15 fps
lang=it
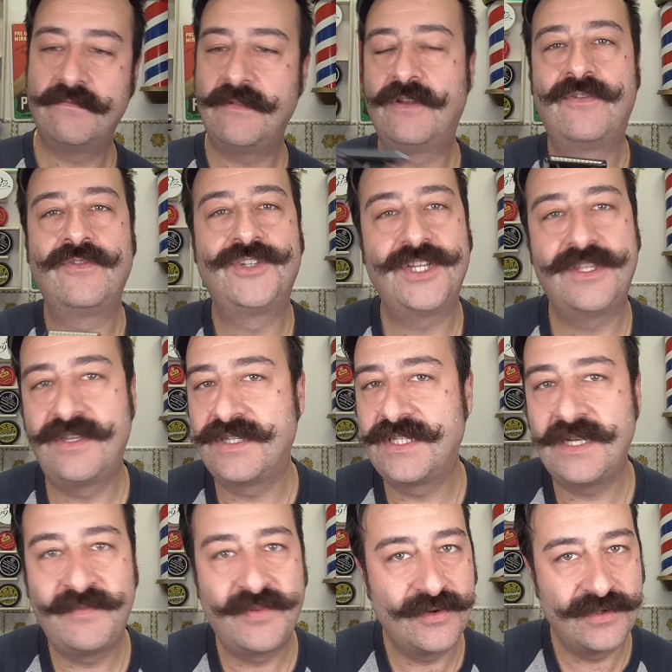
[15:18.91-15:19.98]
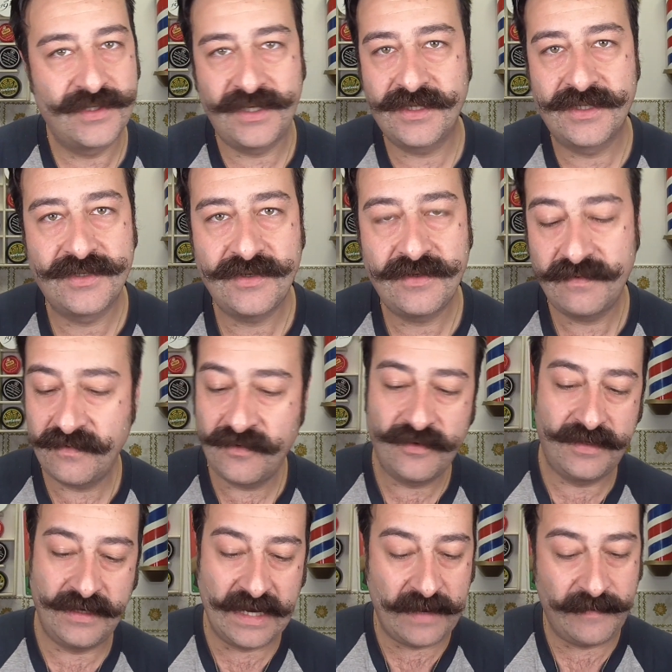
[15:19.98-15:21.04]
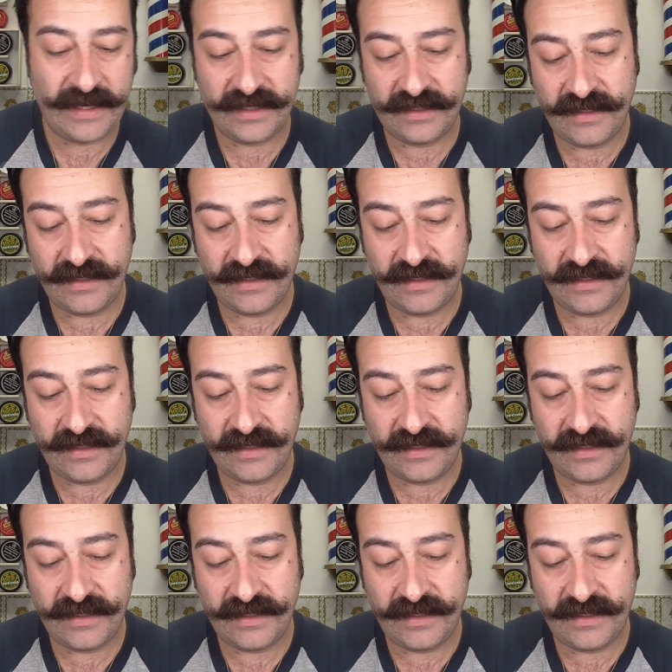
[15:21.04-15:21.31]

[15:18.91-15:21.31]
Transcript: Il concetto è sempre lo stesso, molti lama.